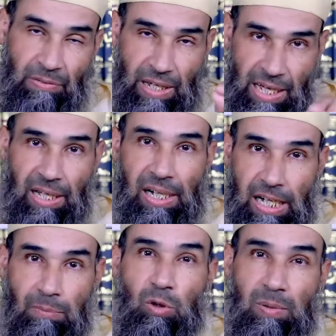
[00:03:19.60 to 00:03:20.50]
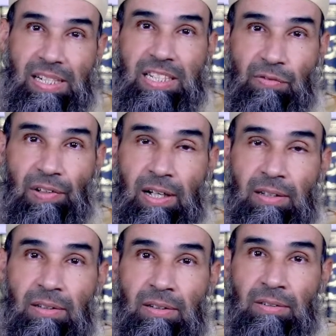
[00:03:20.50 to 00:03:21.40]
فحرام
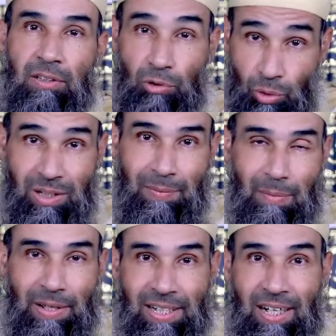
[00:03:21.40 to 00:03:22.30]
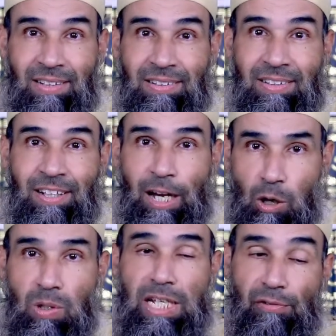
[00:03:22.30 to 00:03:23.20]
بالاتفاق تدرون ما معنى
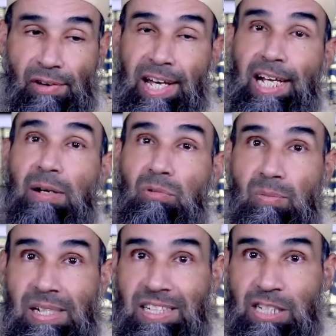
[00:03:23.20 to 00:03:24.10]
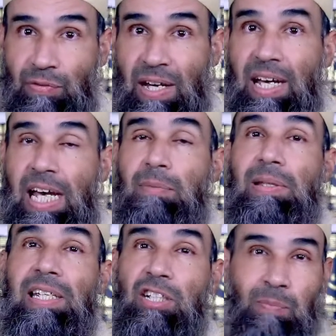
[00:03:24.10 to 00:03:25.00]
قوله فحرام بالاتفاق أي
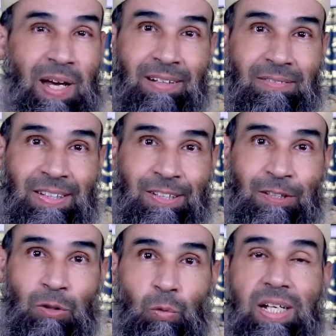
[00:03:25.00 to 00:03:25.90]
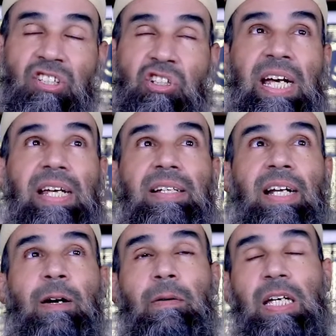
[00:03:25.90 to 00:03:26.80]
بالإجماع ولا شك
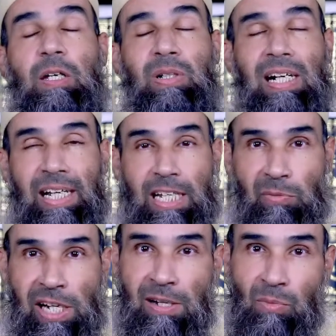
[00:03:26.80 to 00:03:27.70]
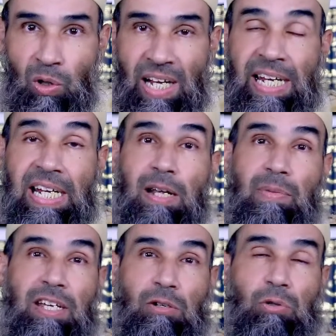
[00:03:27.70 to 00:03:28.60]
أن ابن القيم رحمه الله
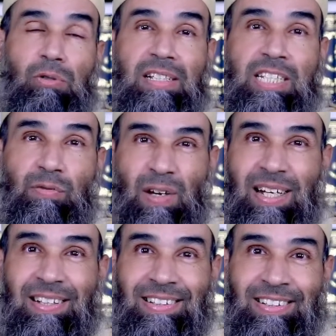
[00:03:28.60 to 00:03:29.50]
حينما ينقل الاتفاق